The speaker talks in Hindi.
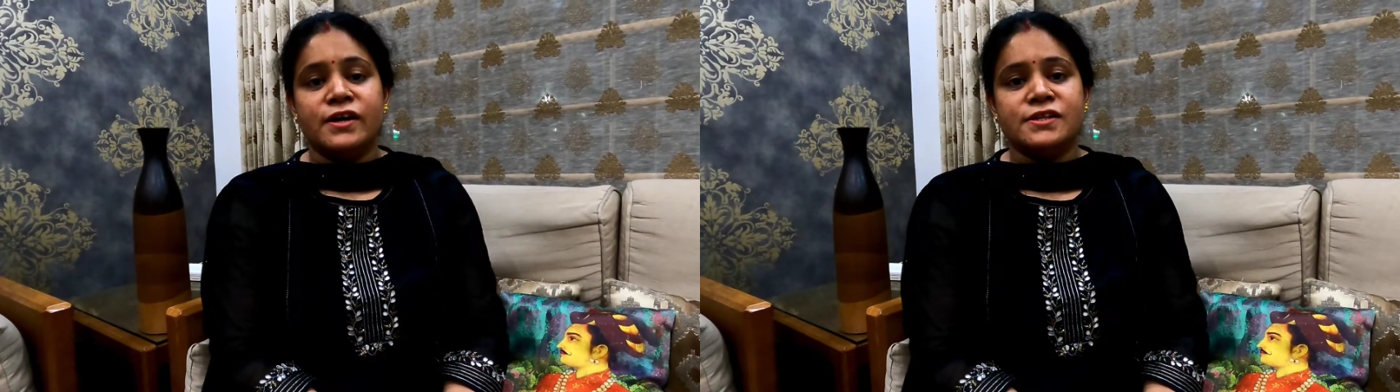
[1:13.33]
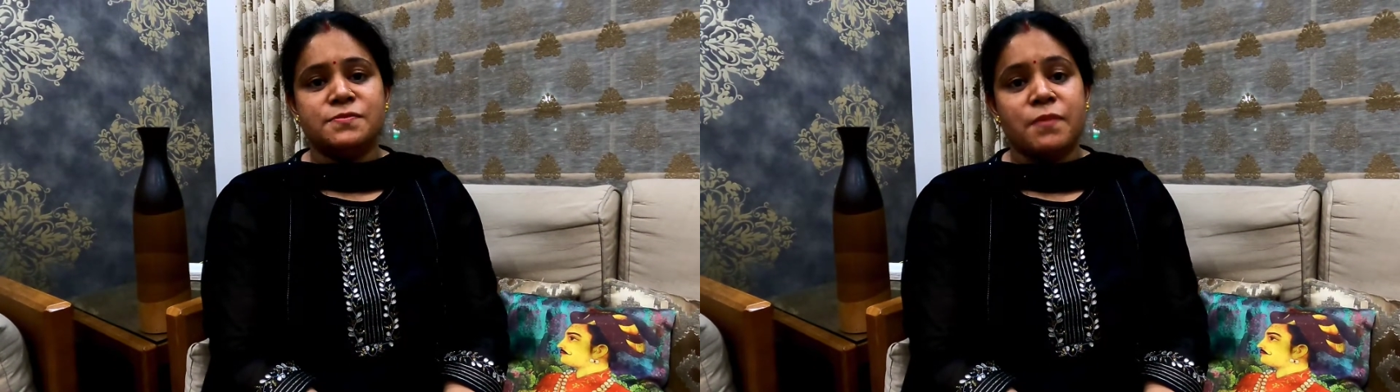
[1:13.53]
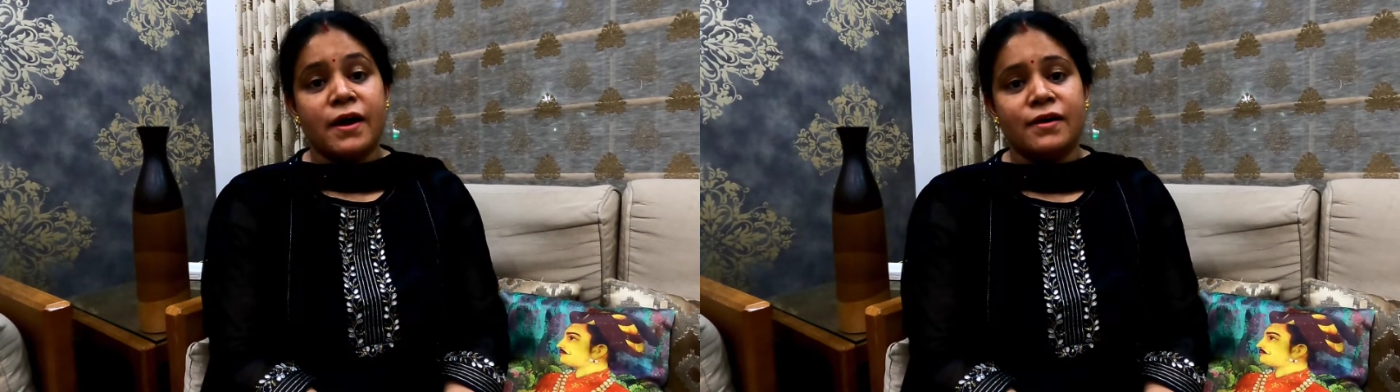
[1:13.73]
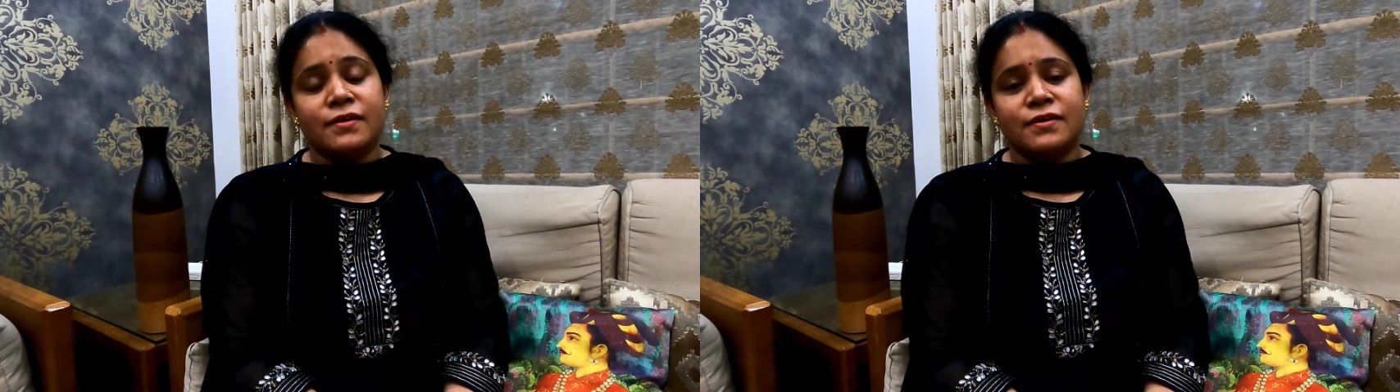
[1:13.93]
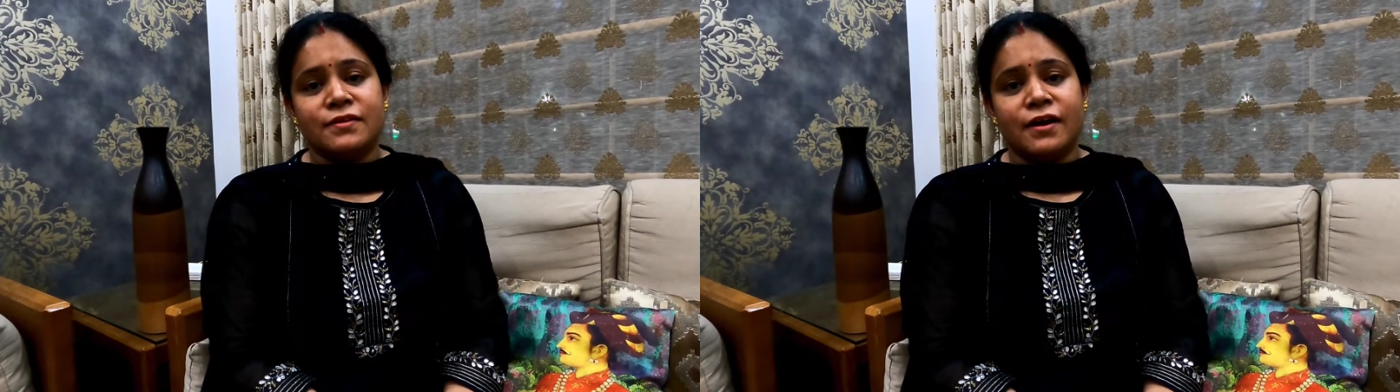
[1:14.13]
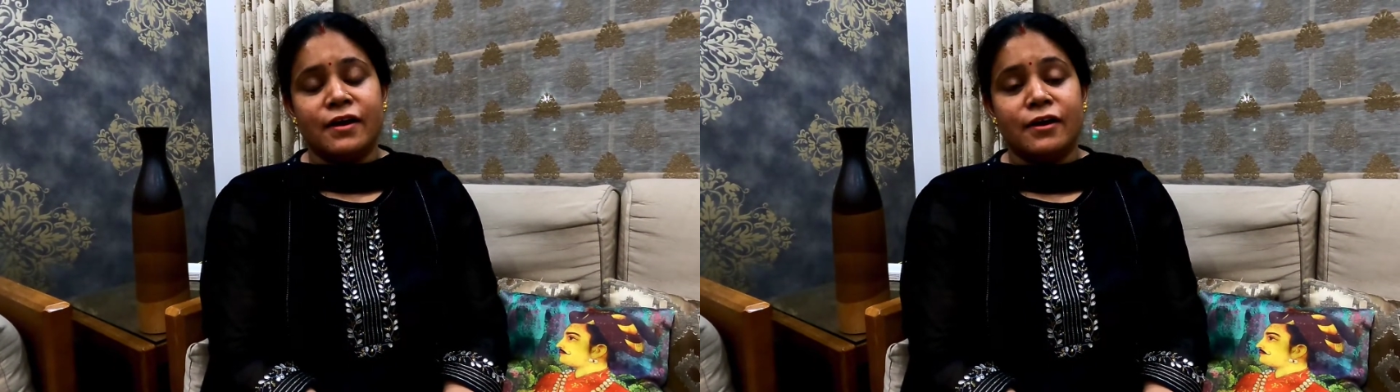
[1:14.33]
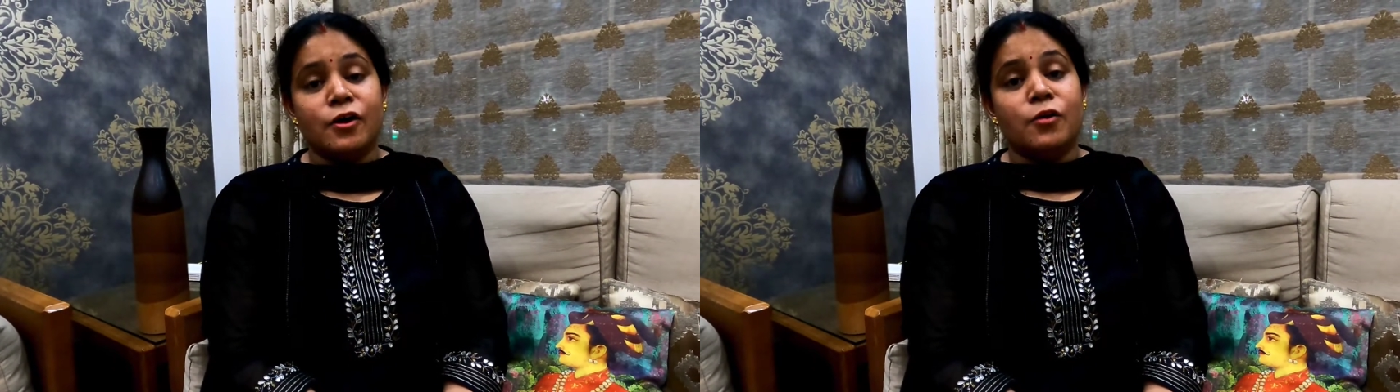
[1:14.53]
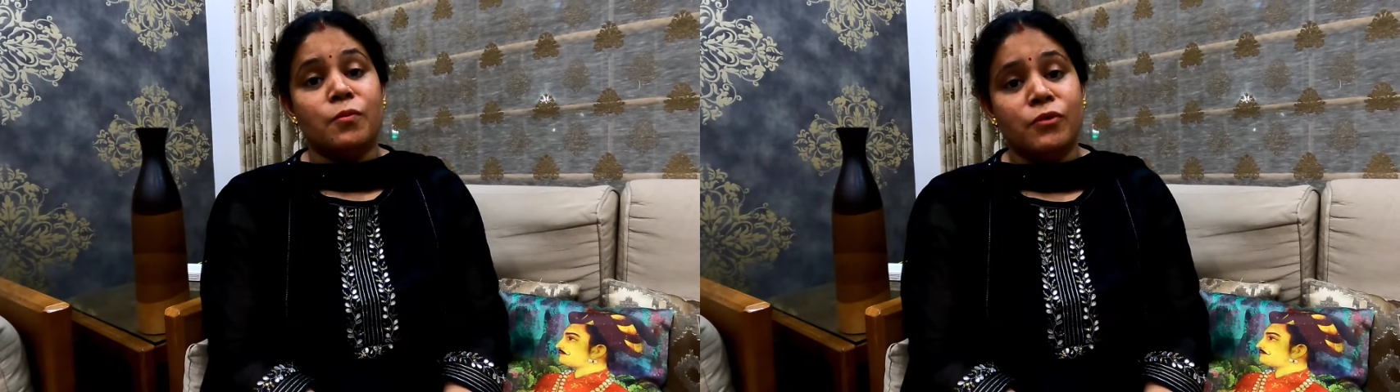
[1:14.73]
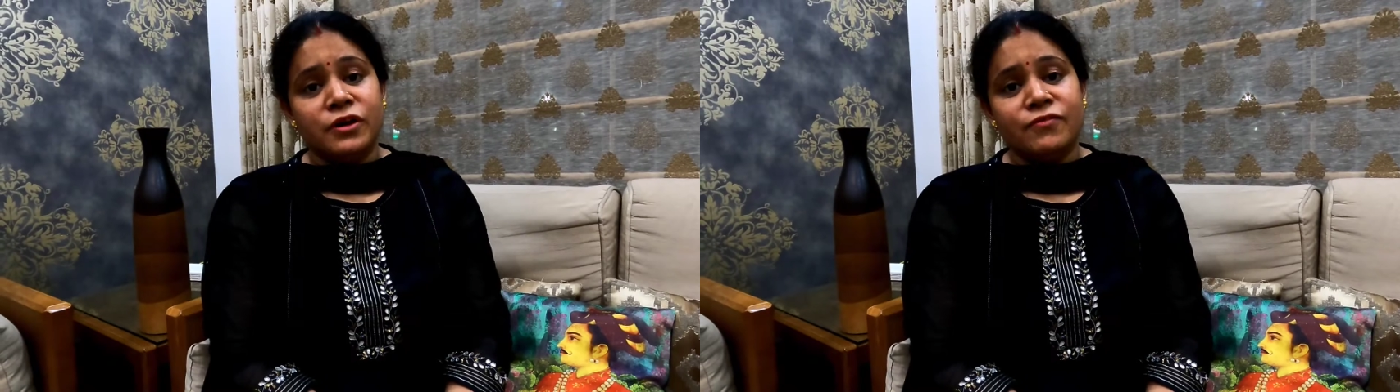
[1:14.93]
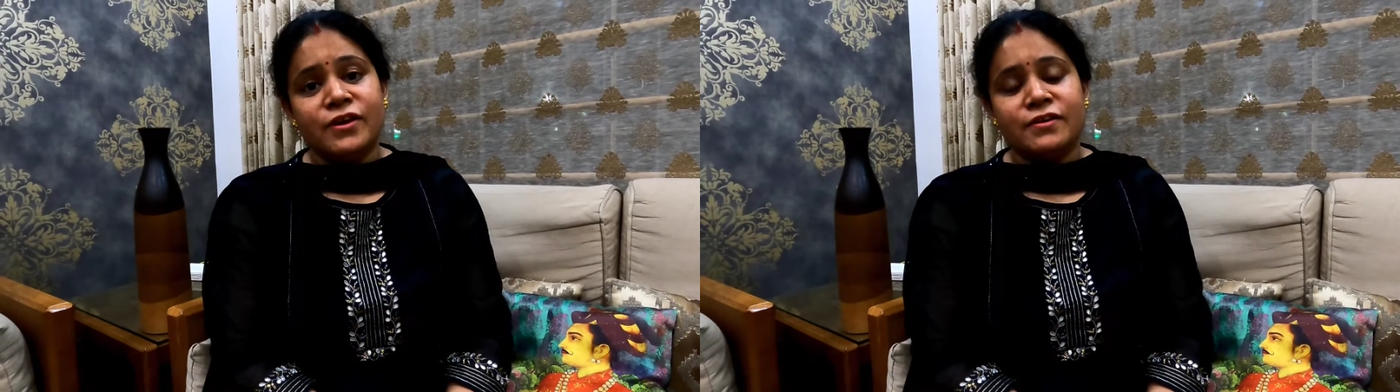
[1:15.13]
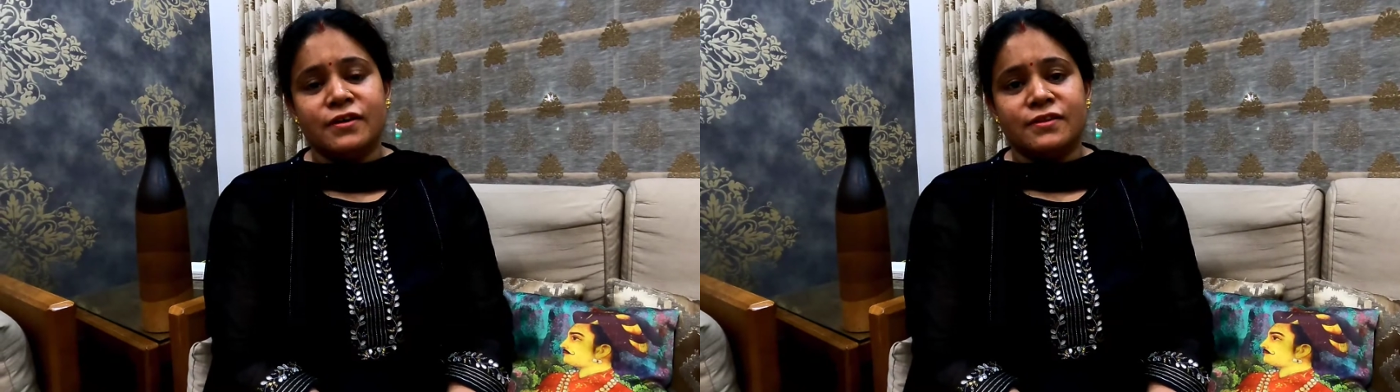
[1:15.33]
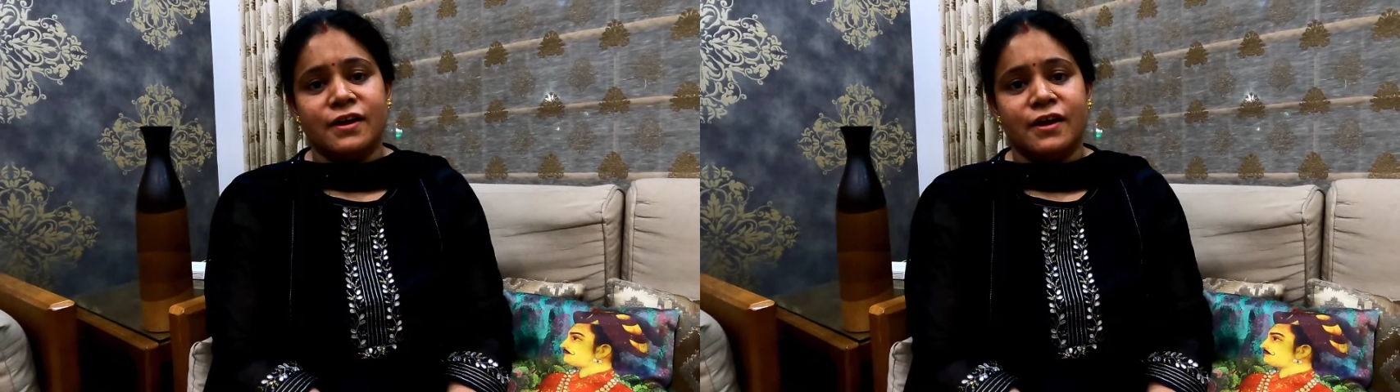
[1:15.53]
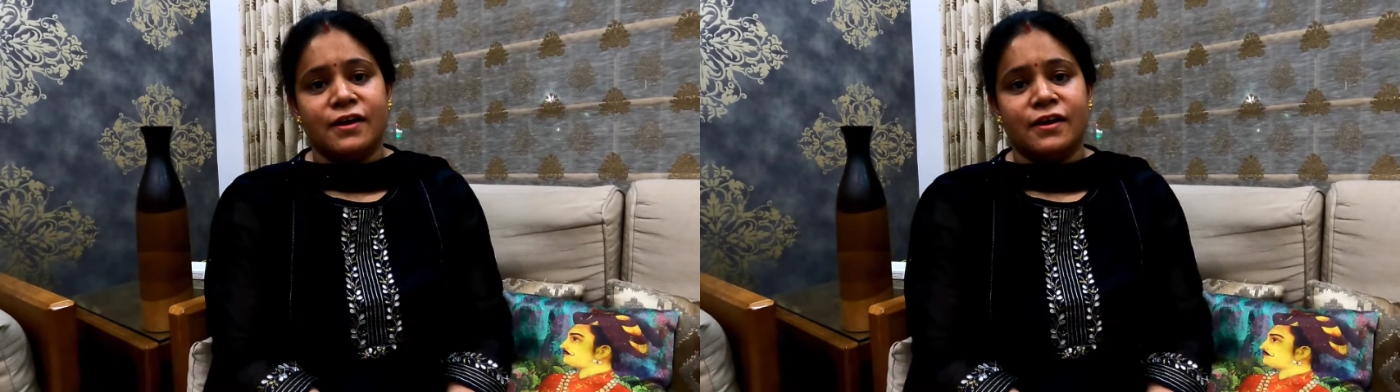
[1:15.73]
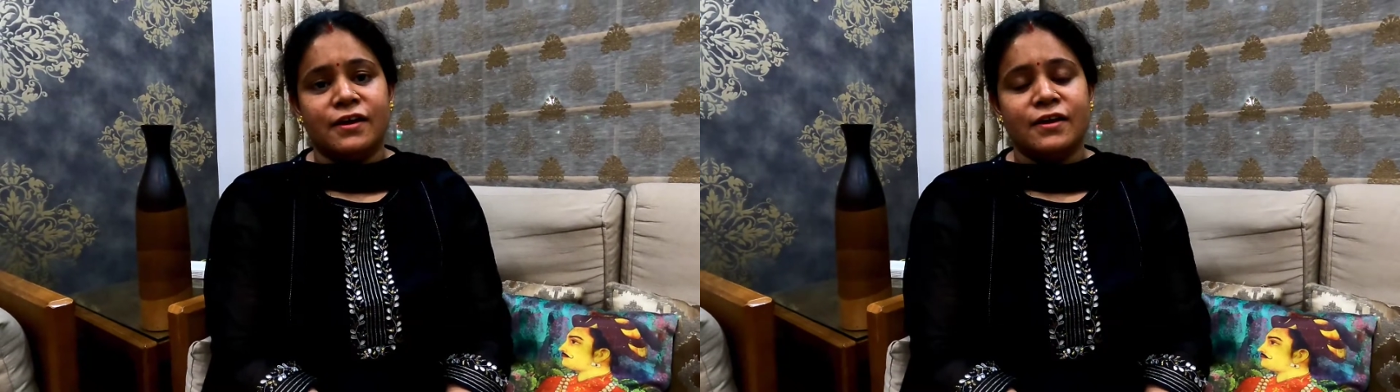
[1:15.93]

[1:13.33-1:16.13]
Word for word: इंस्पायर करता है मोटिवेट करता है